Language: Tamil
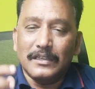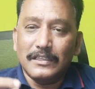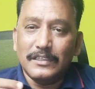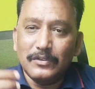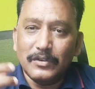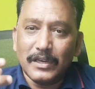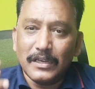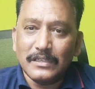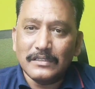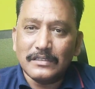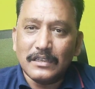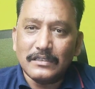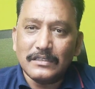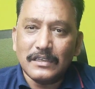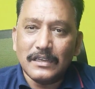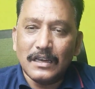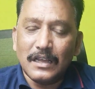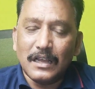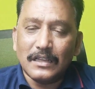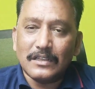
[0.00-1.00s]
இது வரைக்கும்
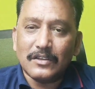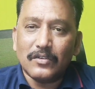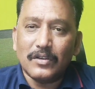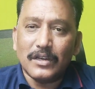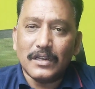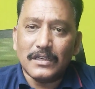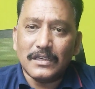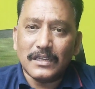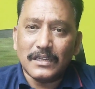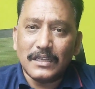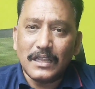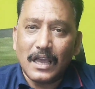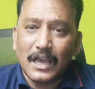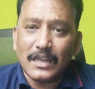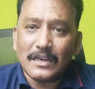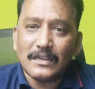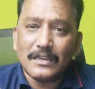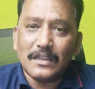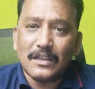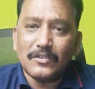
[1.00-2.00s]
சசிகலா ஆதரவாளர்கிட்ட
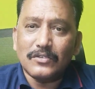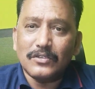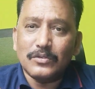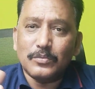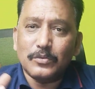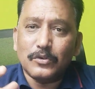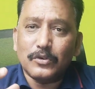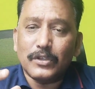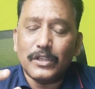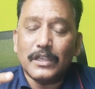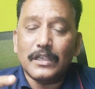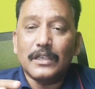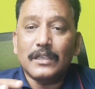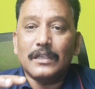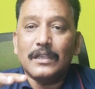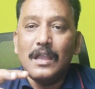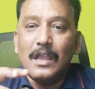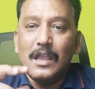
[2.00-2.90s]
யார்கிட்டையாவது போய்